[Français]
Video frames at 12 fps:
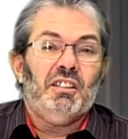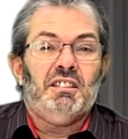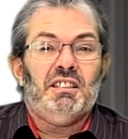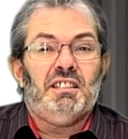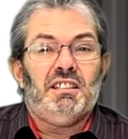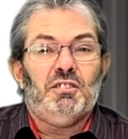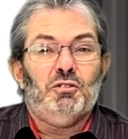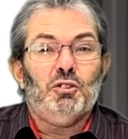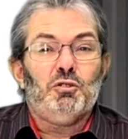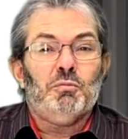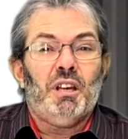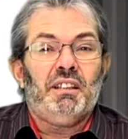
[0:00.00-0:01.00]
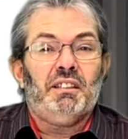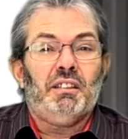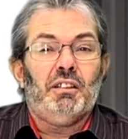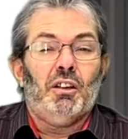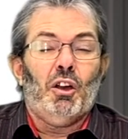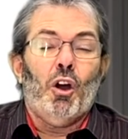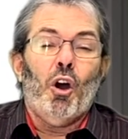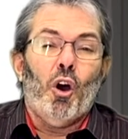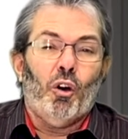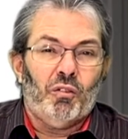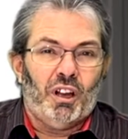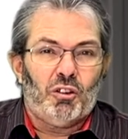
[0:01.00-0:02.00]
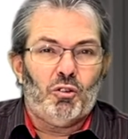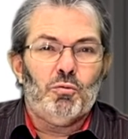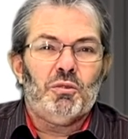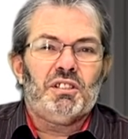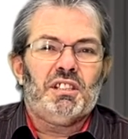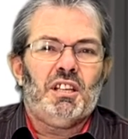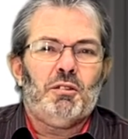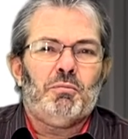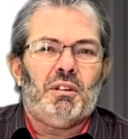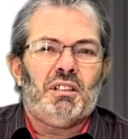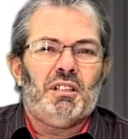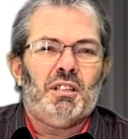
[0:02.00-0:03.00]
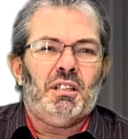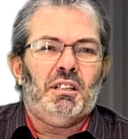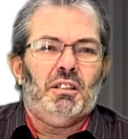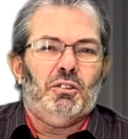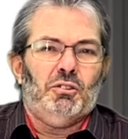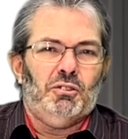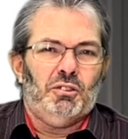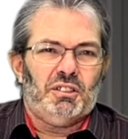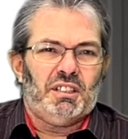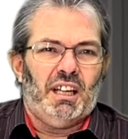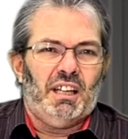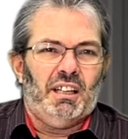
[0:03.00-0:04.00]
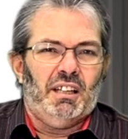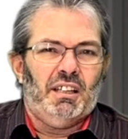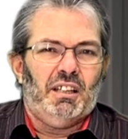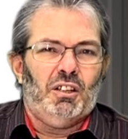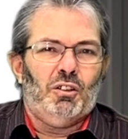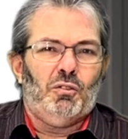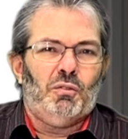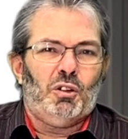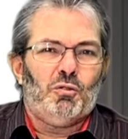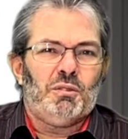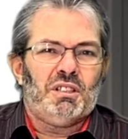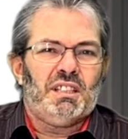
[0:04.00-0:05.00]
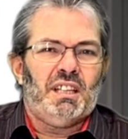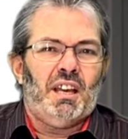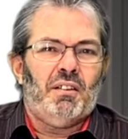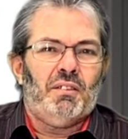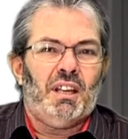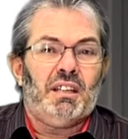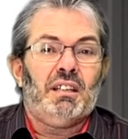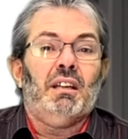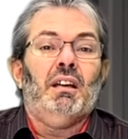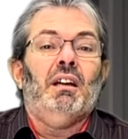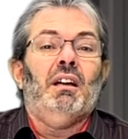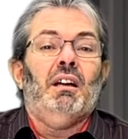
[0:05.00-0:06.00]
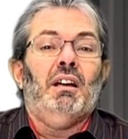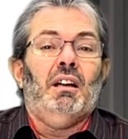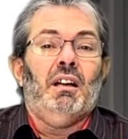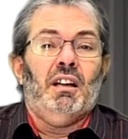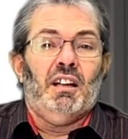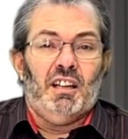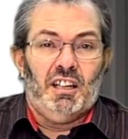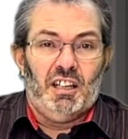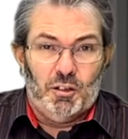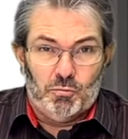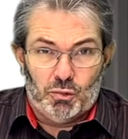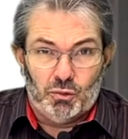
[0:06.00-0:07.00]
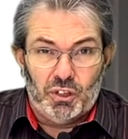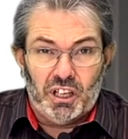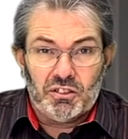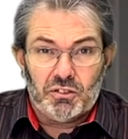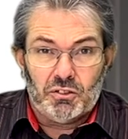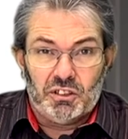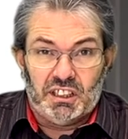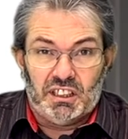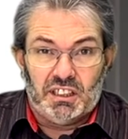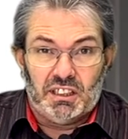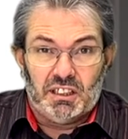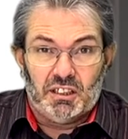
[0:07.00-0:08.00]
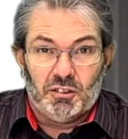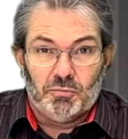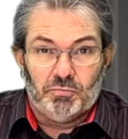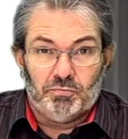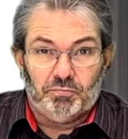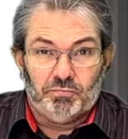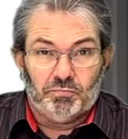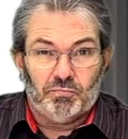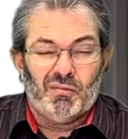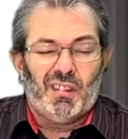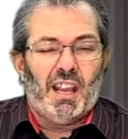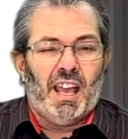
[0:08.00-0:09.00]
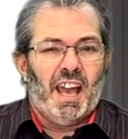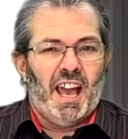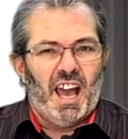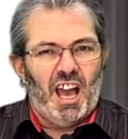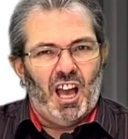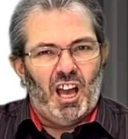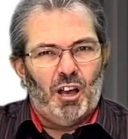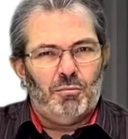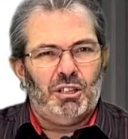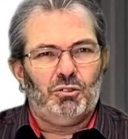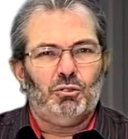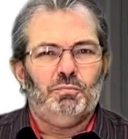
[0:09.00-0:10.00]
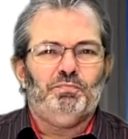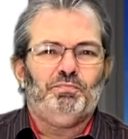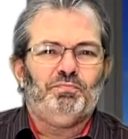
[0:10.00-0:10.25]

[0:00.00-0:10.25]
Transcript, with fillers: D'ici deux semaines, on va commencer à parler de ça et on va commencer avec les punaises de lit. À bientôt.